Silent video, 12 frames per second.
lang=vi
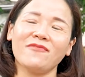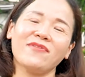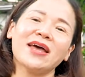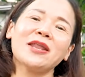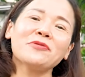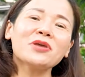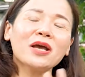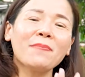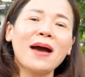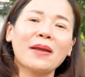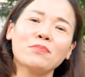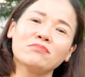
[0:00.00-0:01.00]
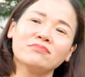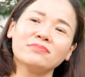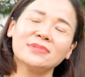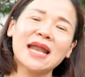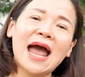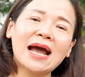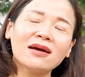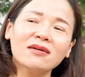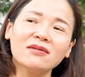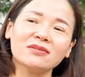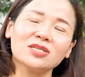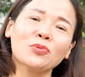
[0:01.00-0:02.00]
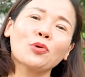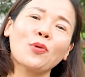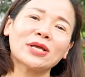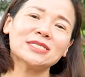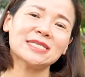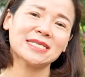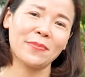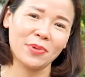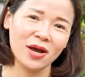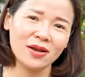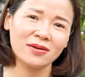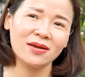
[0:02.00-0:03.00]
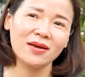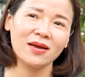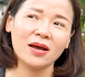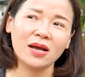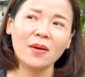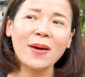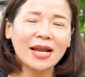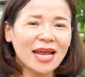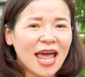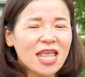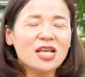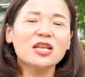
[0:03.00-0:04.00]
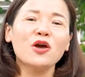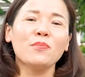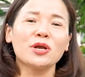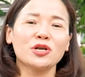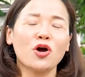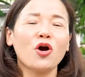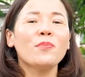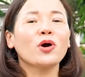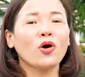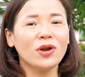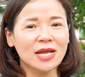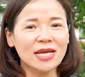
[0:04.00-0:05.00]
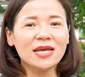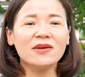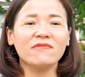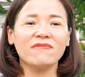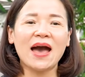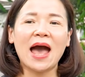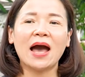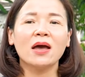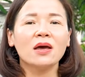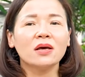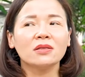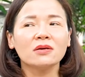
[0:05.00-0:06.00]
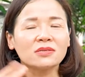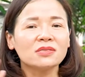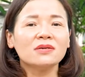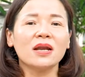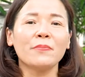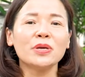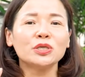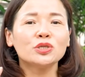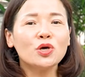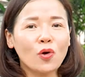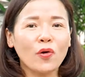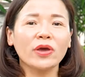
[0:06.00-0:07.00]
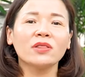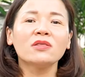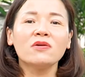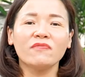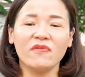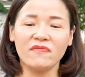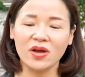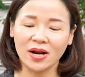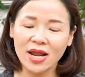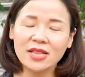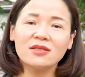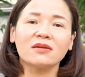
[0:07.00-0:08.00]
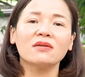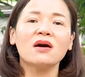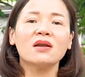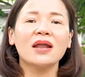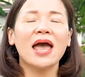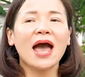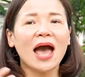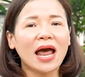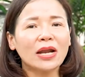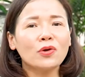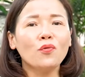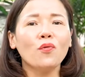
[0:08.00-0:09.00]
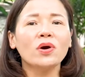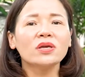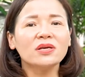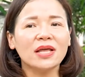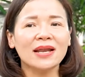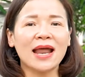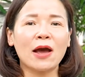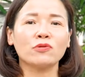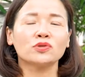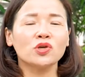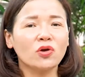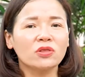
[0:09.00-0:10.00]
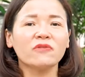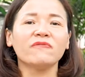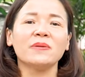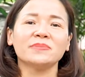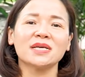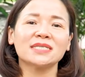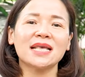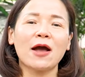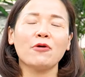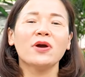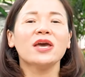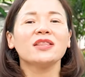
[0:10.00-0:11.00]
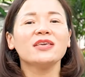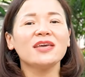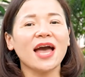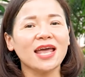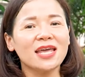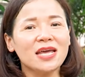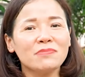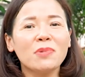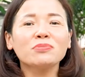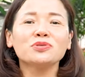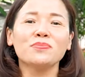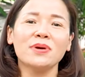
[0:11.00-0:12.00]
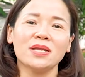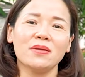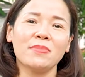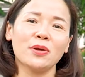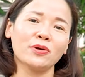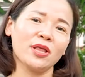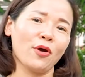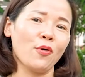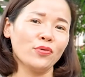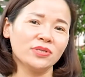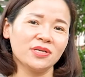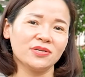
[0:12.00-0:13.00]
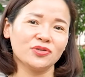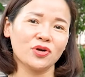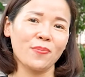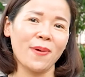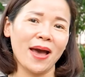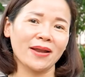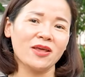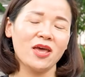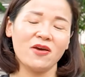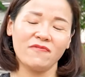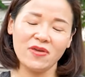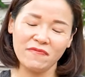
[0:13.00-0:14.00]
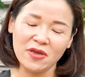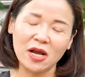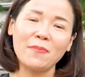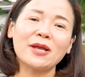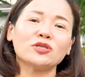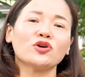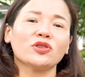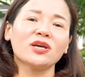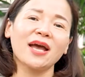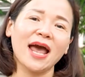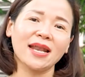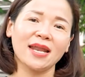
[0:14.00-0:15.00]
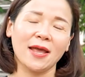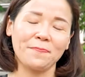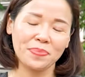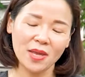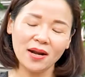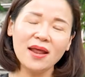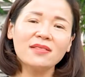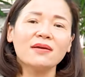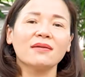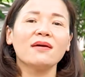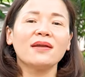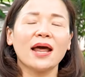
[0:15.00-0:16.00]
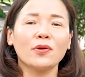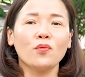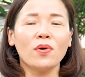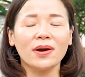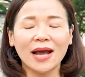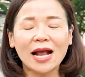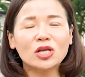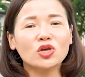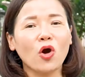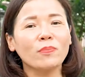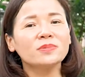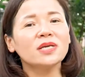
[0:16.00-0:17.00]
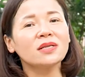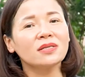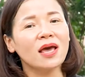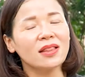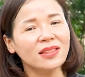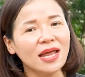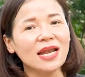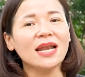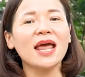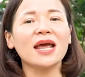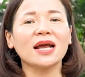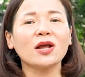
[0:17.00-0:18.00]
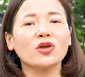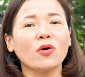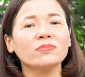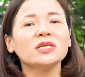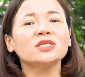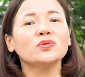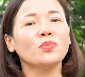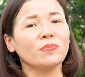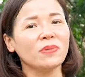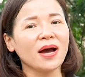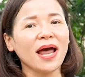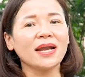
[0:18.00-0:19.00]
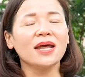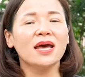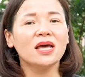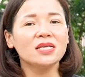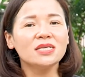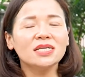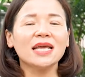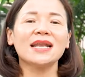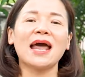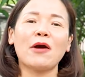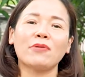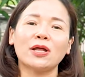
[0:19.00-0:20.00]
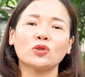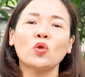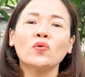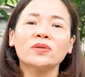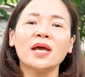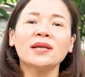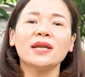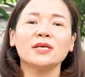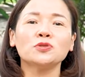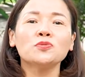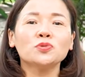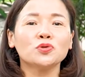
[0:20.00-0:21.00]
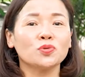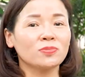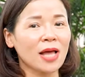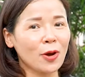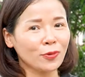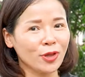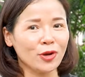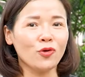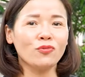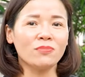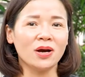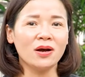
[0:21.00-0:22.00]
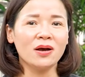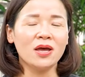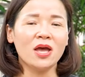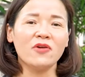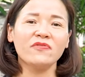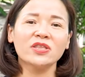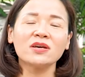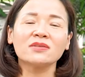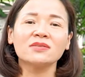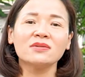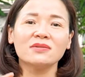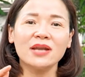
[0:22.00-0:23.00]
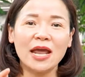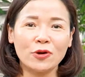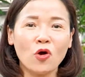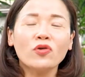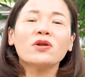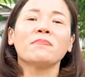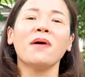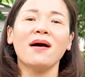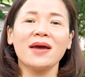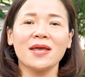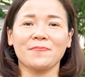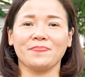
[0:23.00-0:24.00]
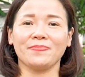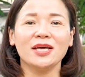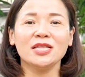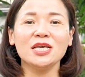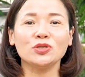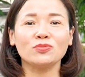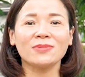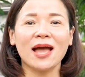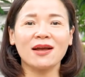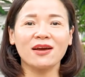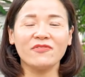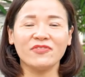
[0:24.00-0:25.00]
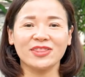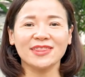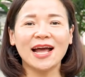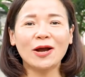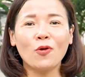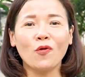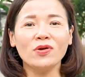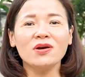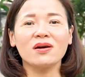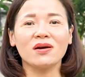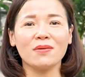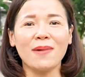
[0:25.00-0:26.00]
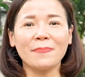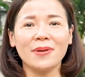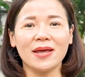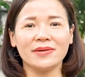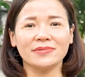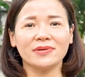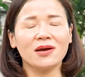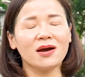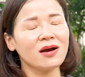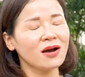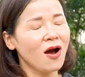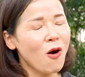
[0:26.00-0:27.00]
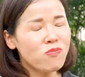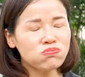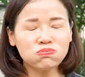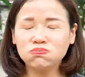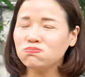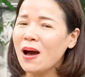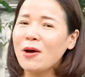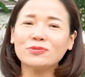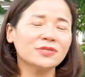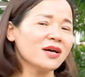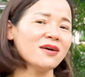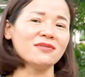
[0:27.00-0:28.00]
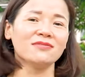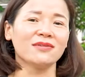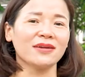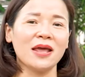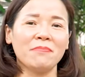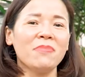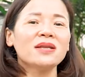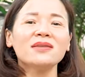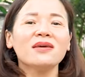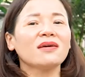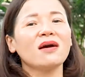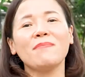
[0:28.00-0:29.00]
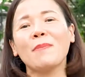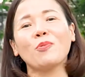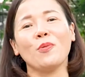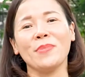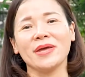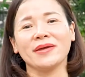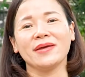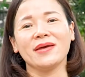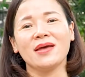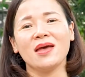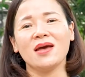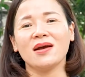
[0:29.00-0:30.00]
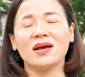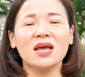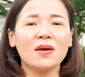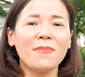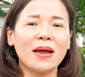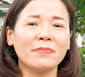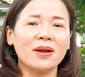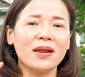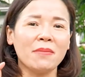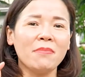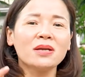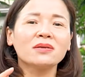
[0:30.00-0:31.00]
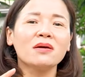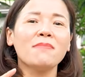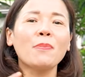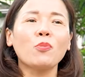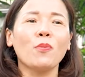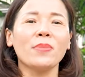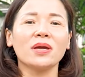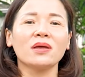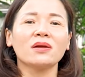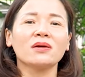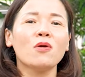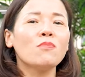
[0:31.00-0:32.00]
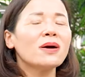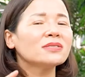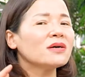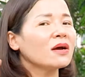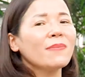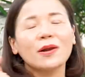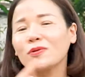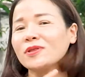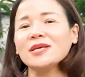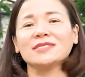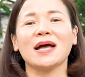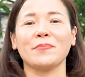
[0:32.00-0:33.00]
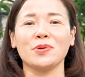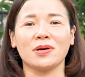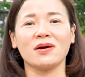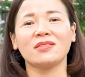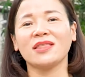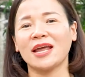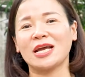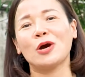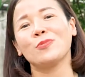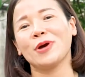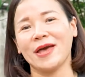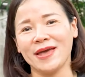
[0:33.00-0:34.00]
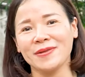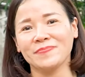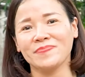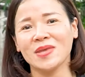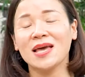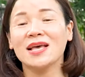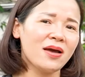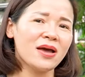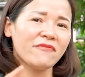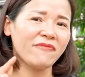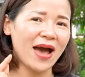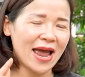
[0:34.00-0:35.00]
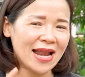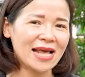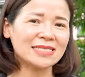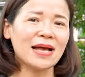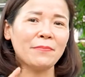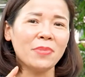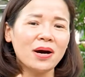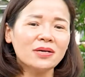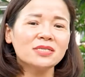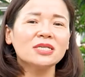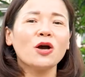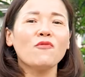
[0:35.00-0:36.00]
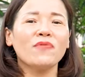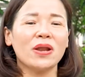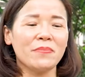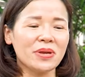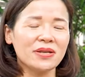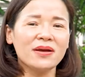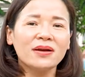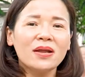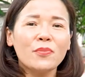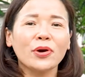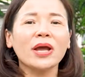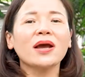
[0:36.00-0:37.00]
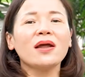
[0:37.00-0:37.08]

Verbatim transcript: và nếu như các bạn đang ở trong cái quá trình giảm cân các bạn nghe những điều mình nói mà có lý và thực sự là mình chưa có kiến thức về việc lên thực đơn ăn uống như thế nào chọn thực phẩm ra sao thì hãy inbox cho mình để mình có thể hỗ trợ cho các bạn về việc các bạn chọn thức ăn này lên thực đơn ăn uống các nhóm chất tỷ lệ các nhóm chất trong một bữa ăn như thế nào là tốt nhất để giúp cho chúng ta có thể đốt mỡ vì thực sự để đốt được mỡ ấy thì chúng ta cần phải tăng khối lượng cơ bắp lên không bao giờ được để mất đi cơ bắp của mình khi các bạn mà để mất cơ bắp của mình ấy, không bao giờ các bạn có thể giảm được cân thành công cả hết phải là giảm mỡ chứ không phải là mình đứng lên một cái